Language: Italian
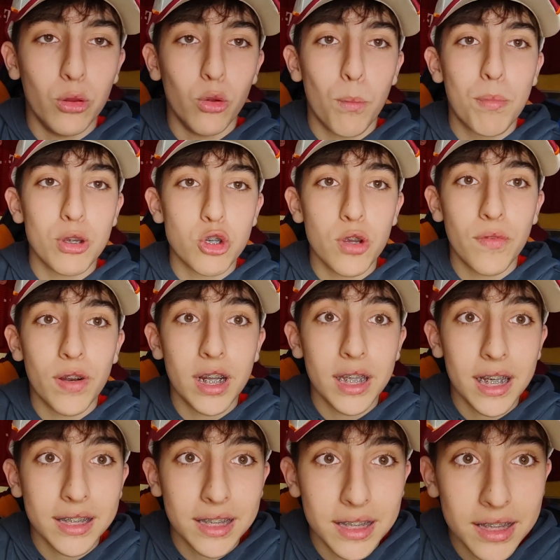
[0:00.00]
in doppia cifra
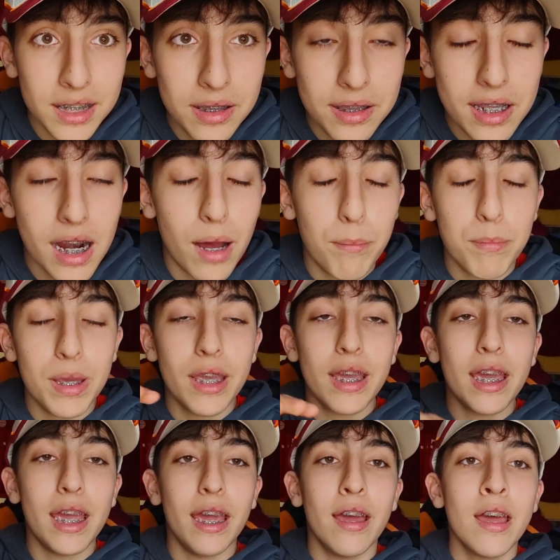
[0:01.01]
di assist entrambi
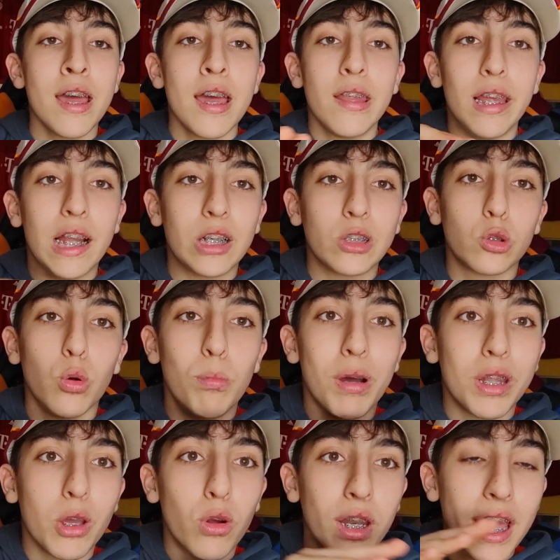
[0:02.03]
e nella
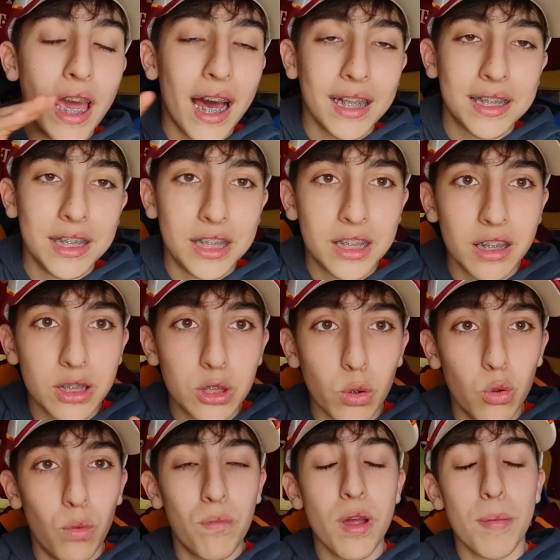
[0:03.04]
somma di gol e assist
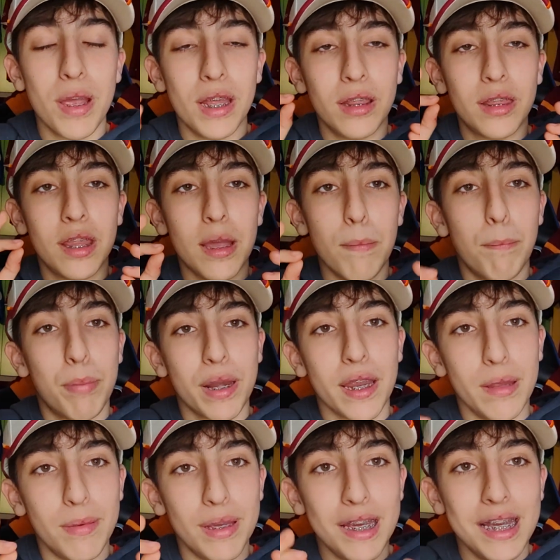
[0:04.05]
sono ovviamente
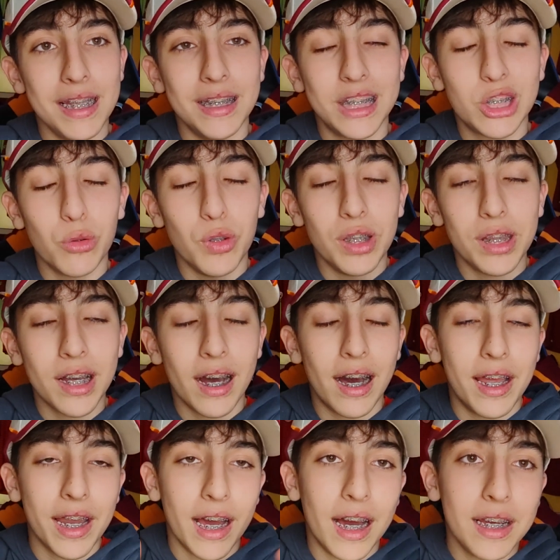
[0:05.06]
primi in
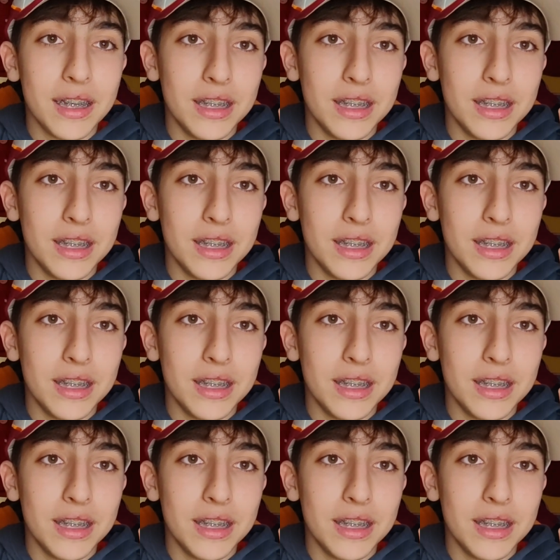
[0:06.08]
solitaria,